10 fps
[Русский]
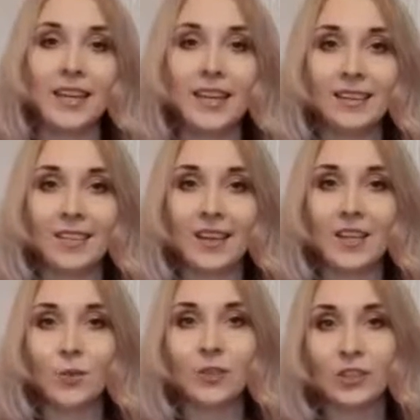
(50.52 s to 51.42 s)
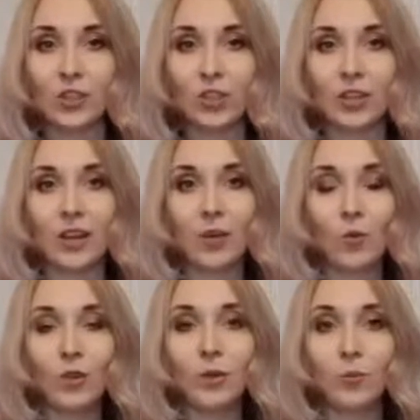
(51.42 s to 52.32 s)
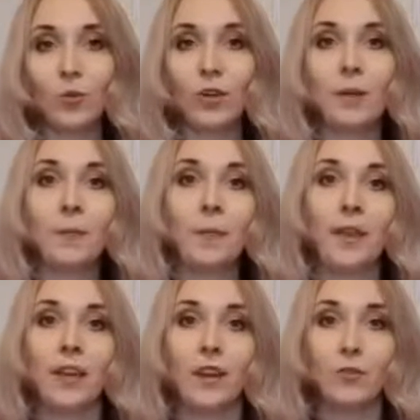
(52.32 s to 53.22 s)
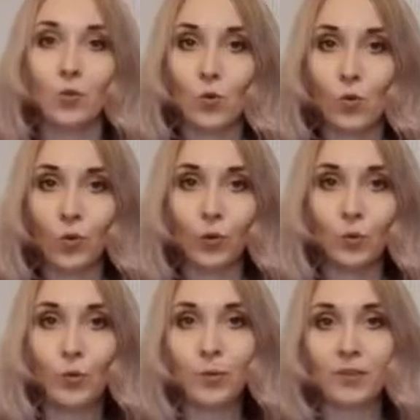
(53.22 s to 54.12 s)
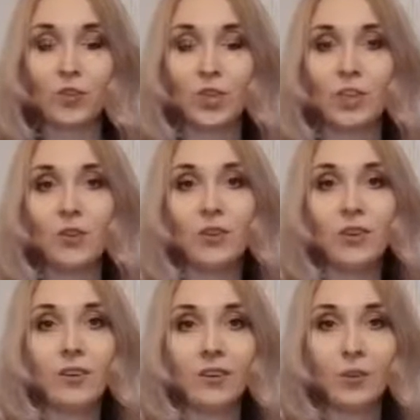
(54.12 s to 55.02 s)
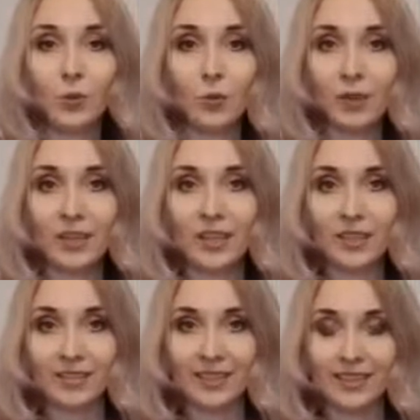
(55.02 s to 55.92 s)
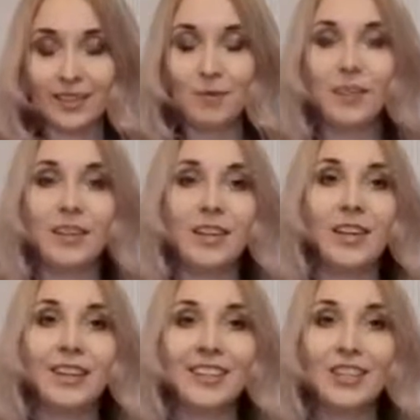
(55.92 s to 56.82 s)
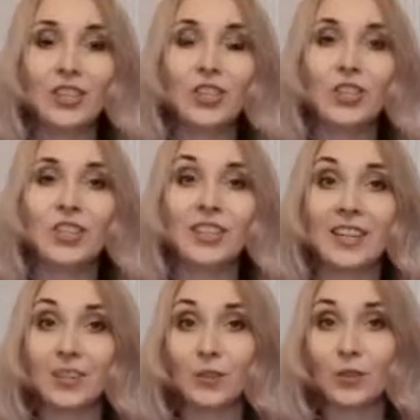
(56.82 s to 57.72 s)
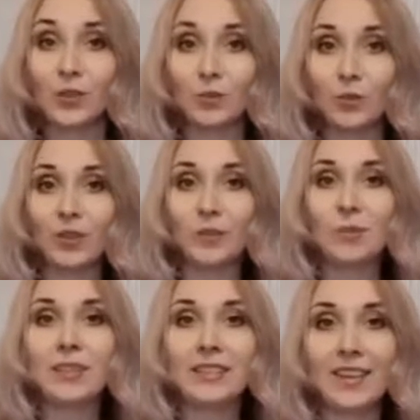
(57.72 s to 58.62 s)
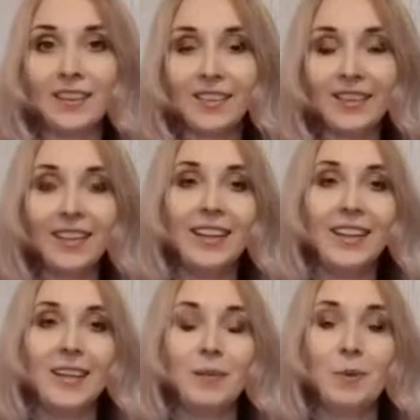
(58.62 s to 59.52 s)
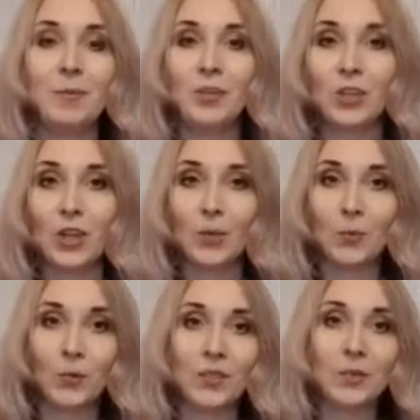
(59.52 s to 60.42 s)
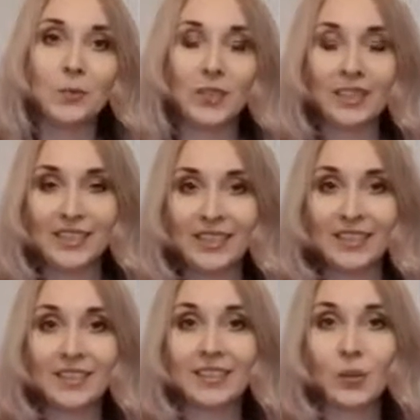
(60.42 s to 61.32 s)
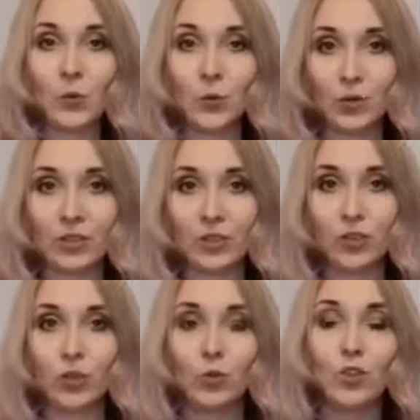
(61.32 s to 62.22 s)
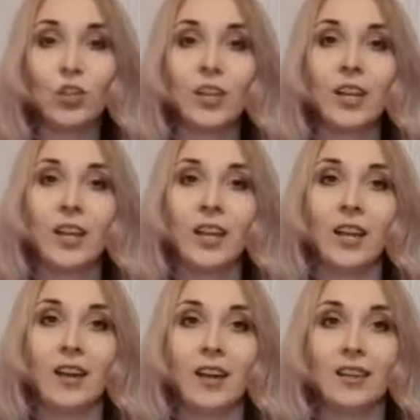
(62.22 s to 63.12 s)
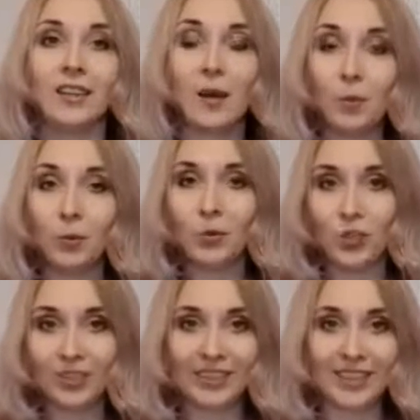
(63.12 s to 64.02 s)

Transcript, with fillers: И когда я услышала о наборе а, в школу по продвижению а, YouTube-канала Владимира, я, конечно же, сразу ему написала, побежала просто проходить этот курс. Что же а, я получила